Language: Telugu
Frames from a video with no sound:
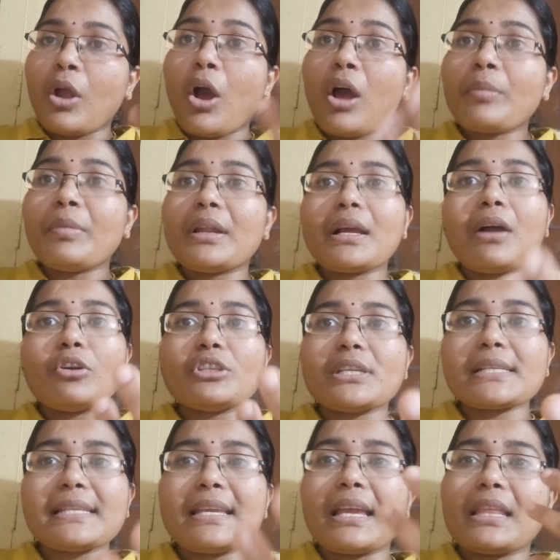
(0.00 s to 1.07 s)
నార్మల్గా um,
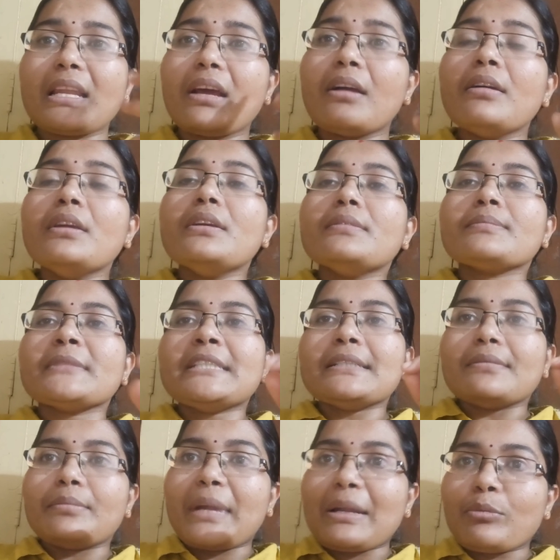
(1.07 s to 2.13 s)
వచ్చేసి ఏదైనా
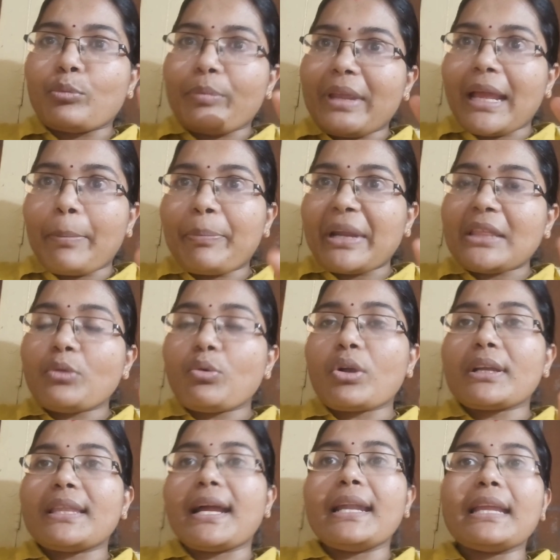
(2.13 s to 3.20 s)
మనం ప్రతి
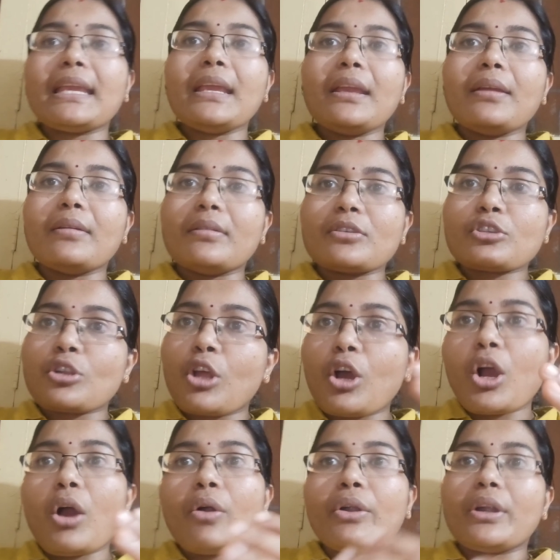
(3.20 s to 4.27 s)
ఒక్క దానికి
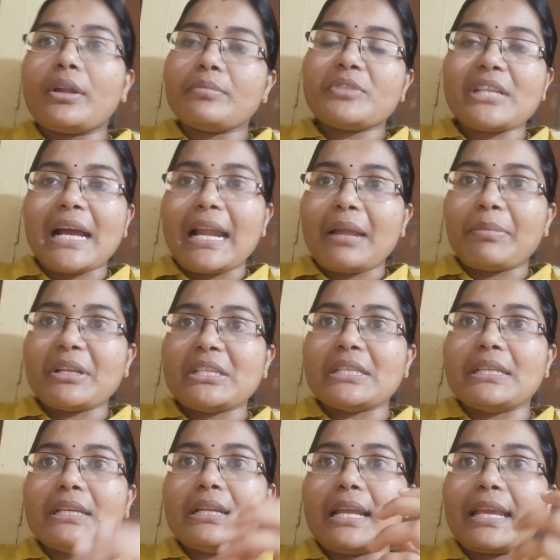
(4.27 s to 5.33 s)
స్లోగా ఉండడం చాలా
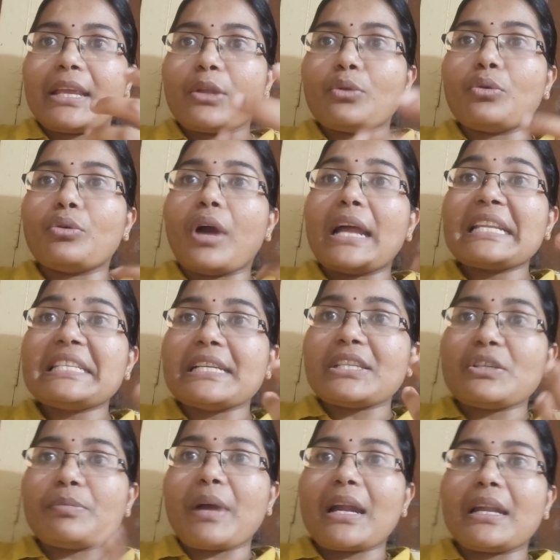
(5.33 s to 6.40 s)
మంచిది లైక్ నువ్వు
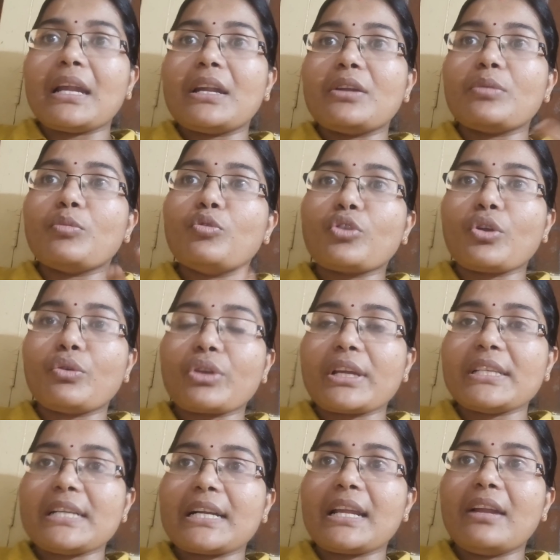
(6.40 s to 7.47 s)
అరిచేసి మాట్లాడడం ఊరికి
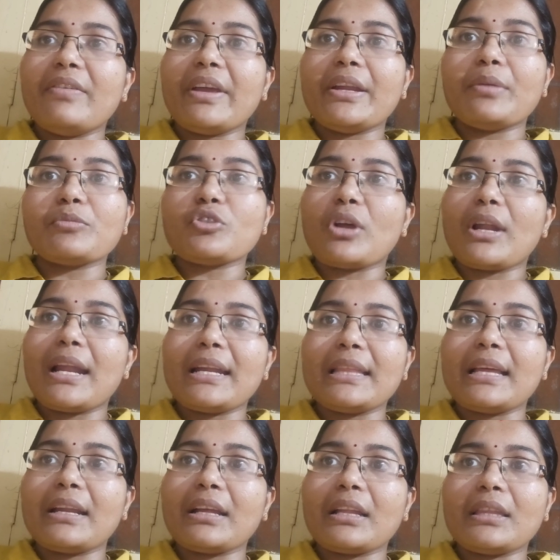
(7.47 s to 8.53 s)
ఊరికే జగడాలు వేయడం సో అలాంటి
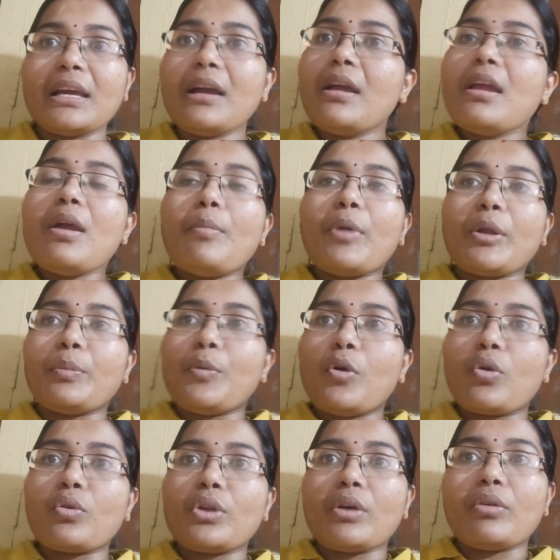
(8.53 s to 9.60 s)
దానికంతా మనం
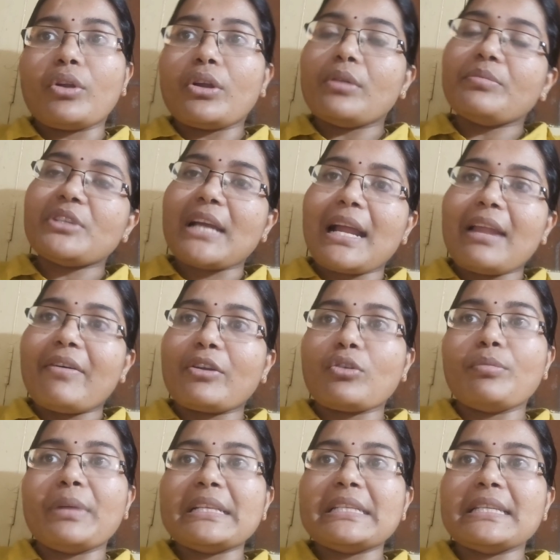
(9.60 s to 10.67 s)
పోకుండా ఉండడం చాలా
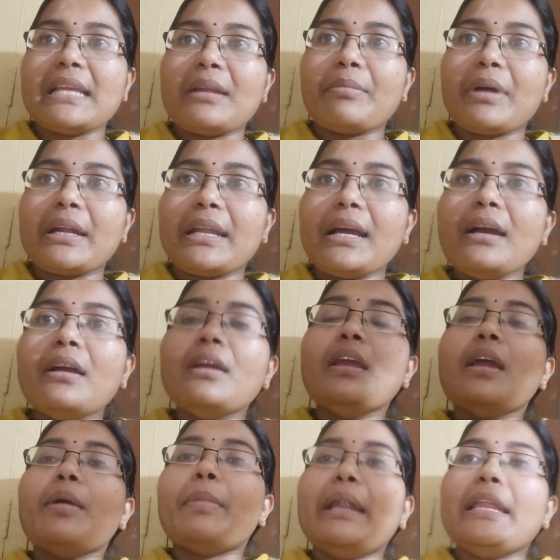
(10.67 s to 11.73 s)
వరకు మంచిది అనమాట
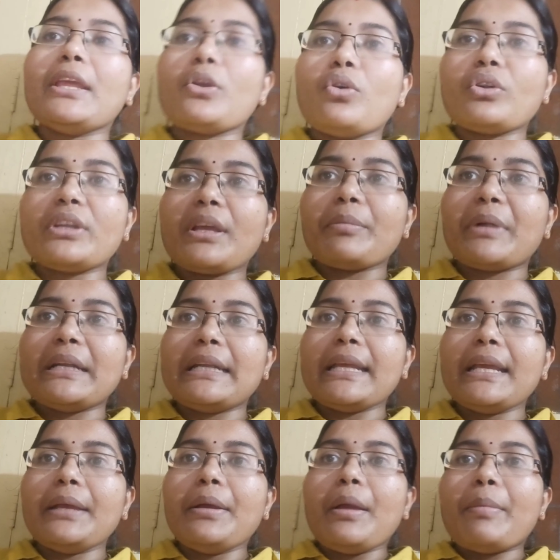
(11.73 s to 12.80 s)
మళ్ళీ ఇంకొకటి
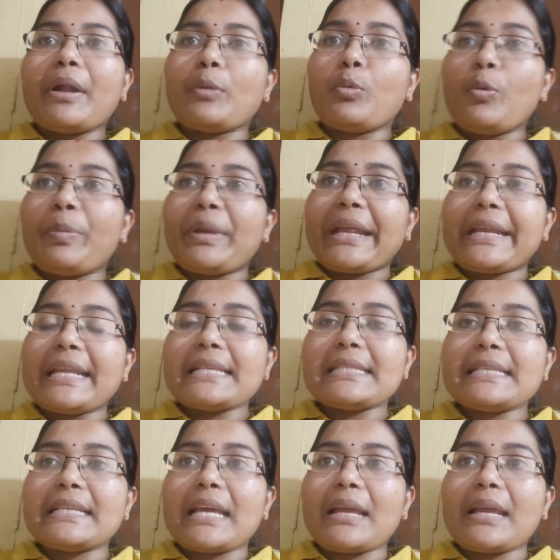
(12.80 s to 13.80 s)
ఏమంటే మనము ప్రెగ్నెన్సీ